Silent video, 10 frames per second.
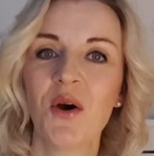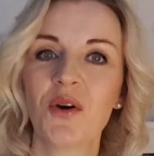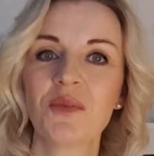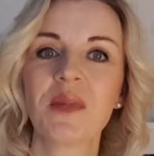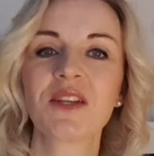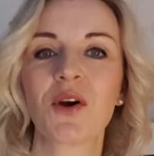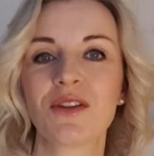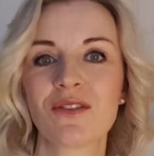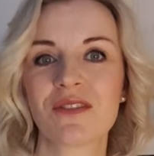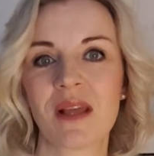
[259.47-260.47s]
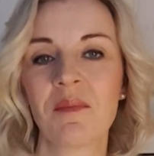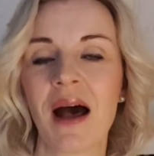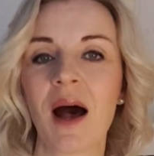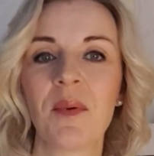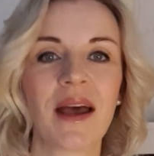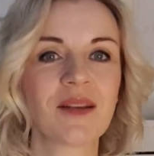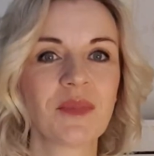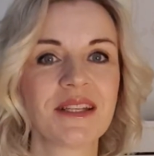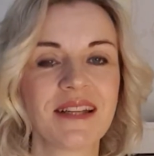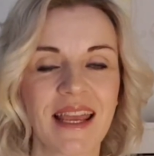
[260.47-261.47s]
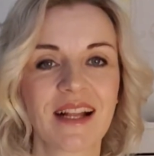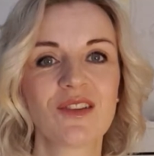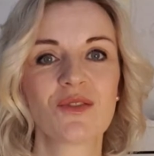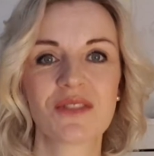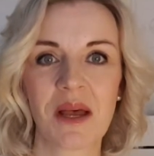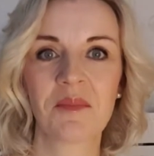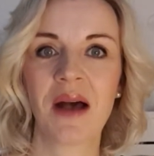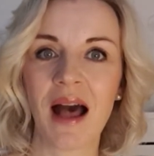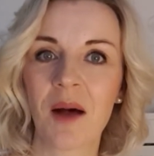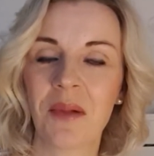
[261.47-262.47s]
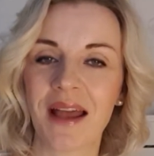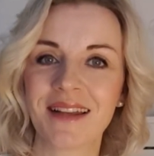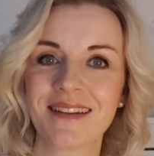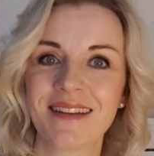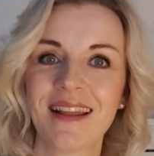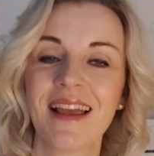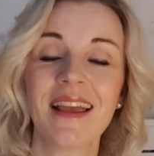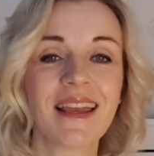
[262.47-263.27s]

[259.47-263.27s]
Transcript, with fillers: und mit Gott zusammenarbeiten, mit den Engeln zusammenarbeiten